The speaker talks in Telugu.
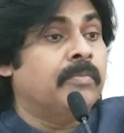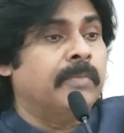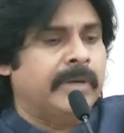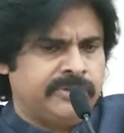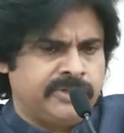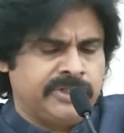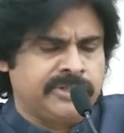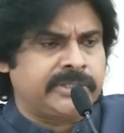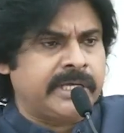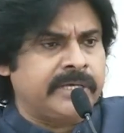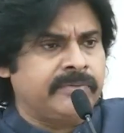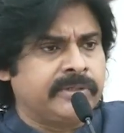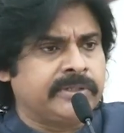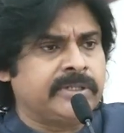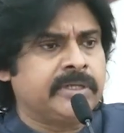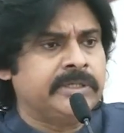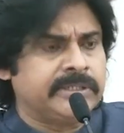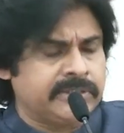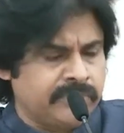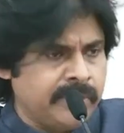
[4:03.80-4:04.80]
మంత్రిస్థాయి
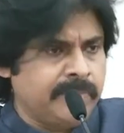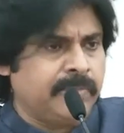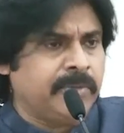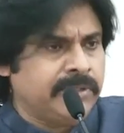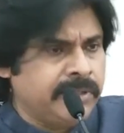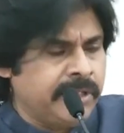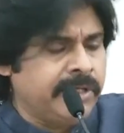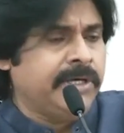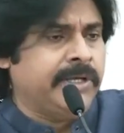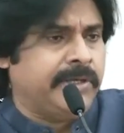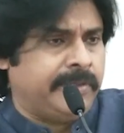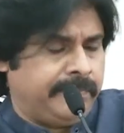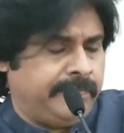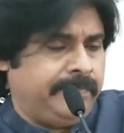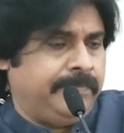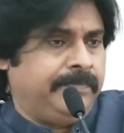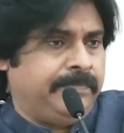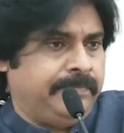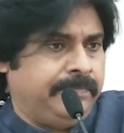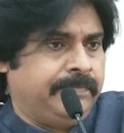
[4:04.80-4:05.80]
వ్యక్తి నిజమైపోద్దండి
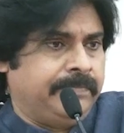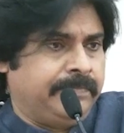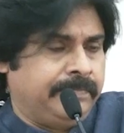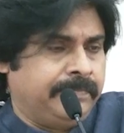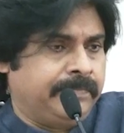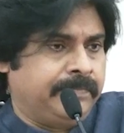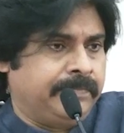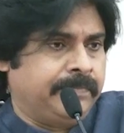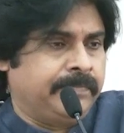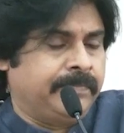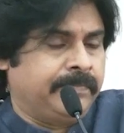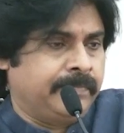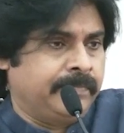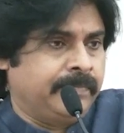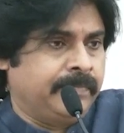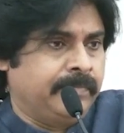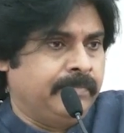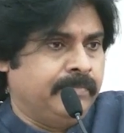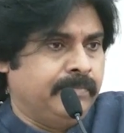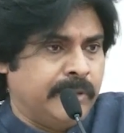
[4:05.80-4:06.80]

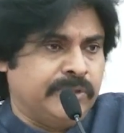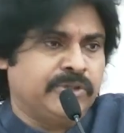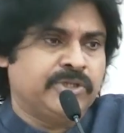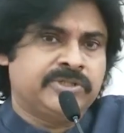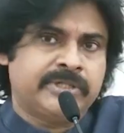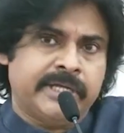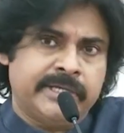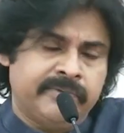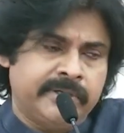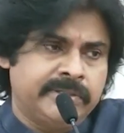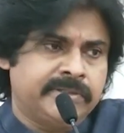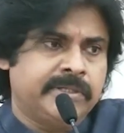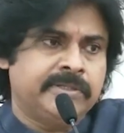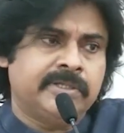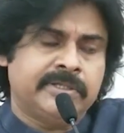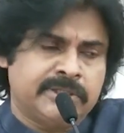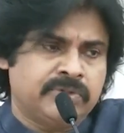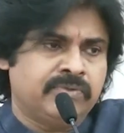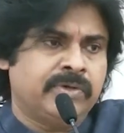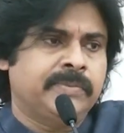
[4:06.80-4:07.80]
మంత్రిస్థాయి వ్యక్తి
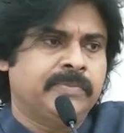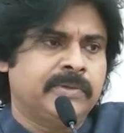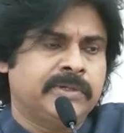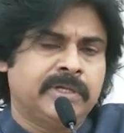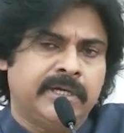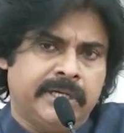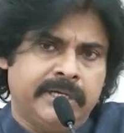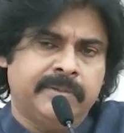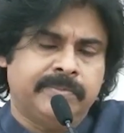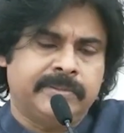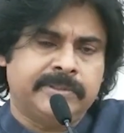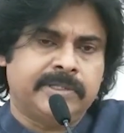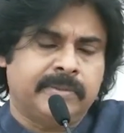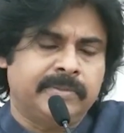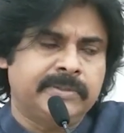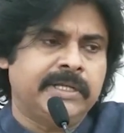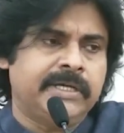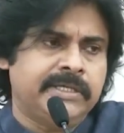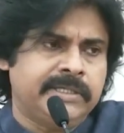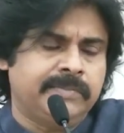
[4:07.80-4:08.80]
అయితే నిజమైపోతారు అని ఇప్పుడు
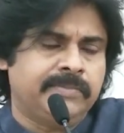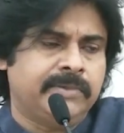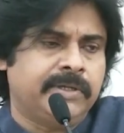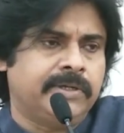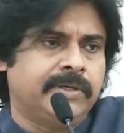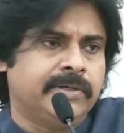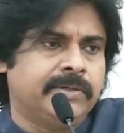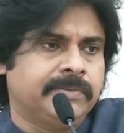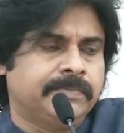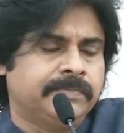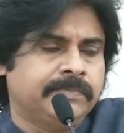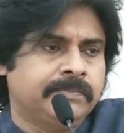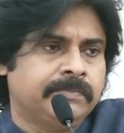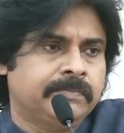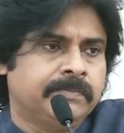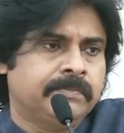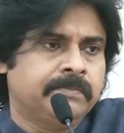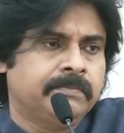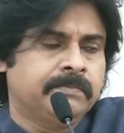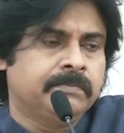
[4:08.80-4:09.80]
అబద్ధాలు చెప్తారు వాళ్ళు
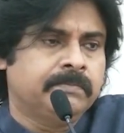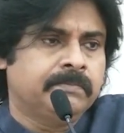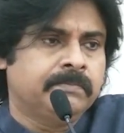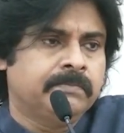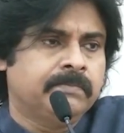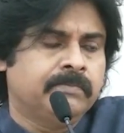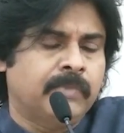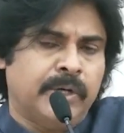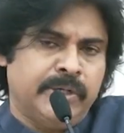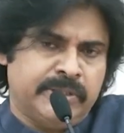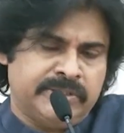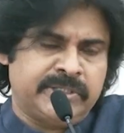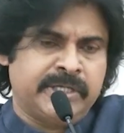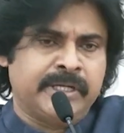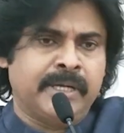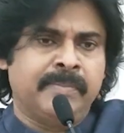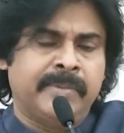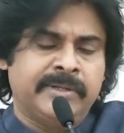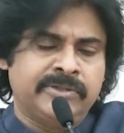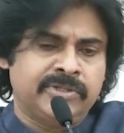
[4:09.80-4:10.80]
వాళ్ళు
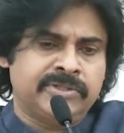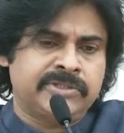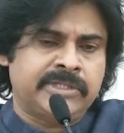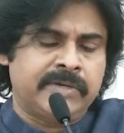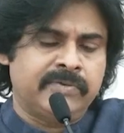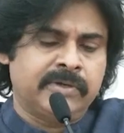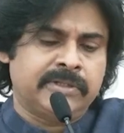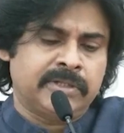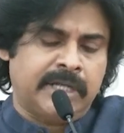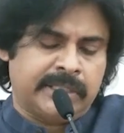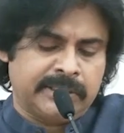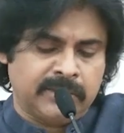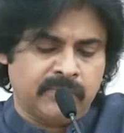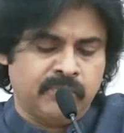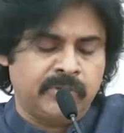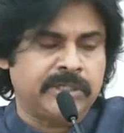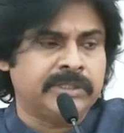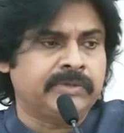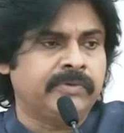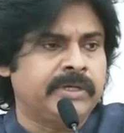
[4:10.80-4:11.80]
నిజంగా మంత్రిస్థాయి వ్యక్తులు అంత
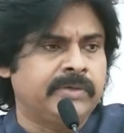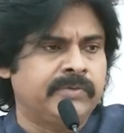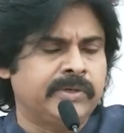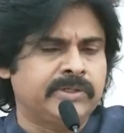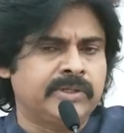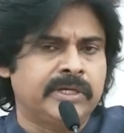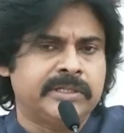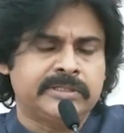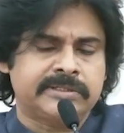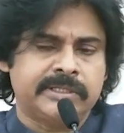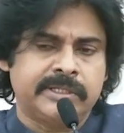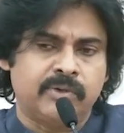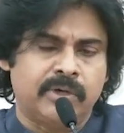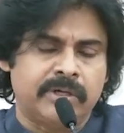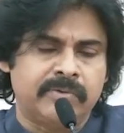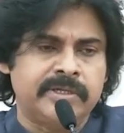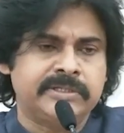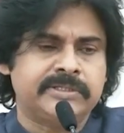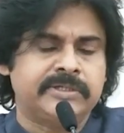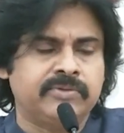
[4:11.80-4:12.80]
ఉన్నతమైన వ్యక్తులు అయితే ఈ
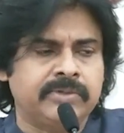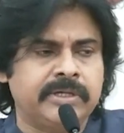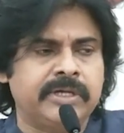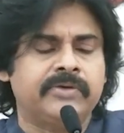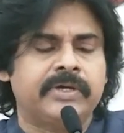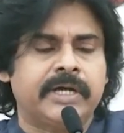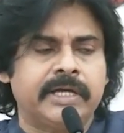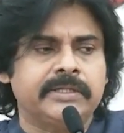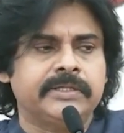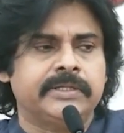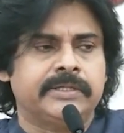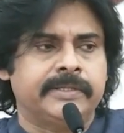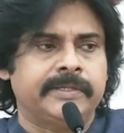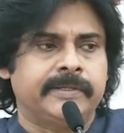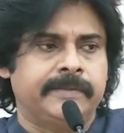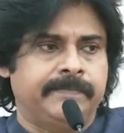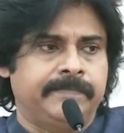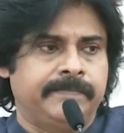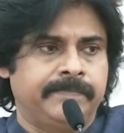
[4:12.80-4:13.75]
గొడవలే జరుగుండేవి కాదు కదా